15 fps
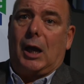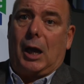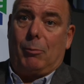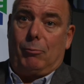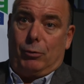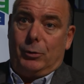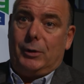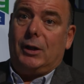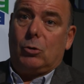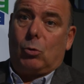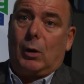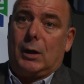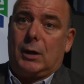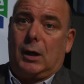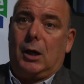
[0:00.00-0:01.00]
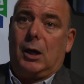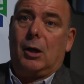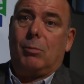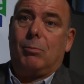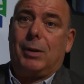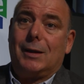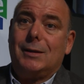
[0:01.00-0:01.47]
à plus des trois
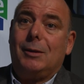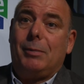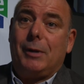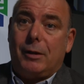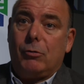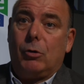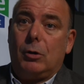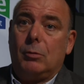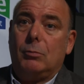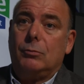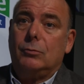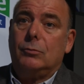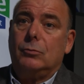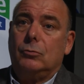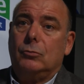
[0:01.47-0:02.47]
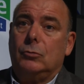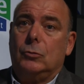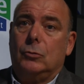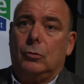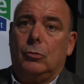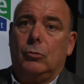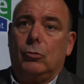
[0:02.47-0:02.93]
quarts par des bénévoles.
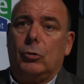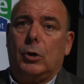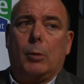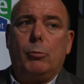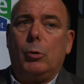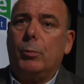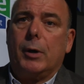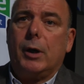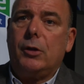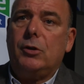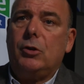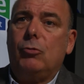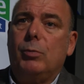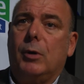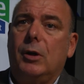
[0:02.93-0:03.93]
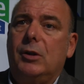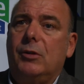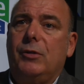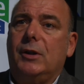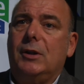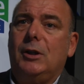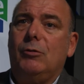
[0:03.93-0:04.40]
On a à peu près, si je prends les
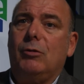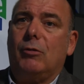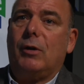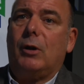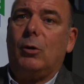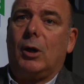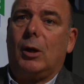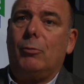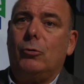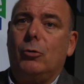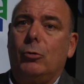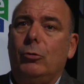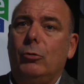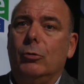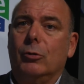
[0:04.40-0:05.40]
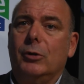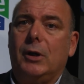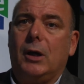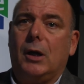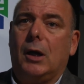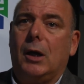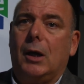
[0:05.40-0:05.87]
effectifs en valeur absolue, on
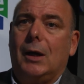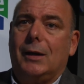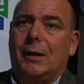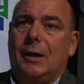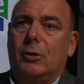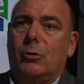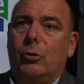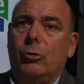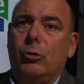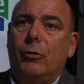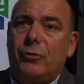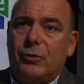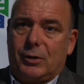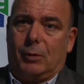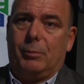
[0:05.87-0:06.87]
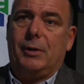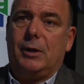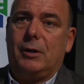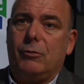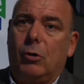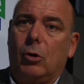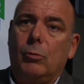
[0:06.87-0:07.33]
est à quelques 900
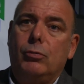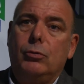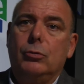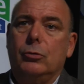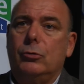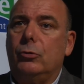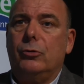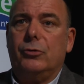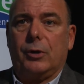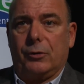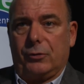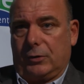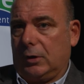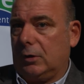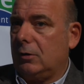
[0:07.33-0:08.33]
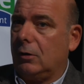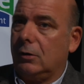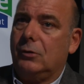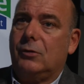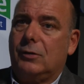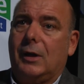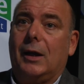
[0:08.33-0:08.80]
bénévoles pour
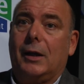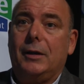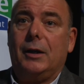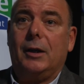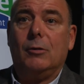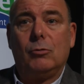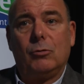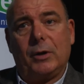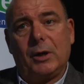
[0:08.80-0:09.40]
250 salariés. Vous